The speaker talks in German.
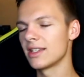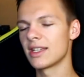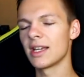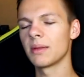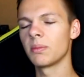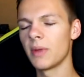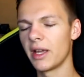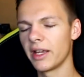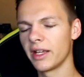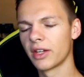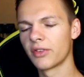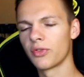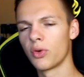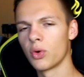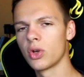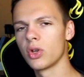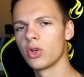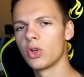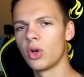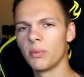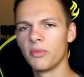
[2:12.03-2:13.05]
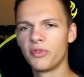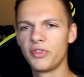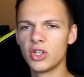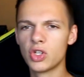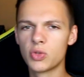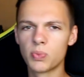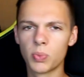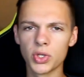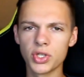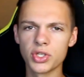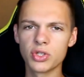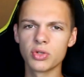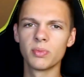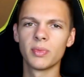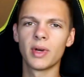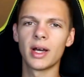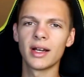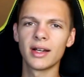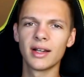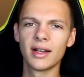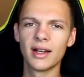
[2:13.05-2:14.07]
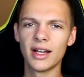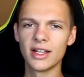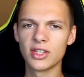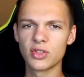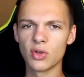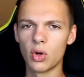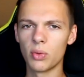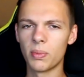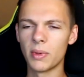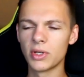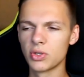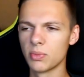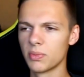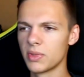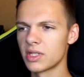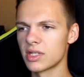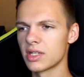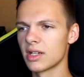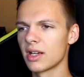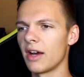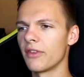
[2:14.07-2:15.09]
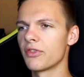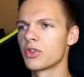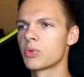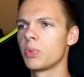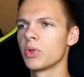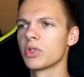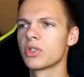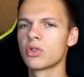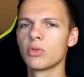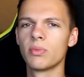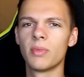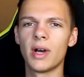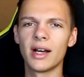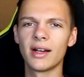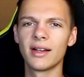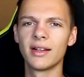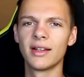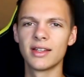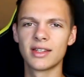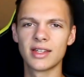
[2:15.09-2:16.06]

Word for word: ich hatte mir eigentlich vorgenommen, viel Sport zu machen, also auch mal so ein bisschen Kraftsport zu machen.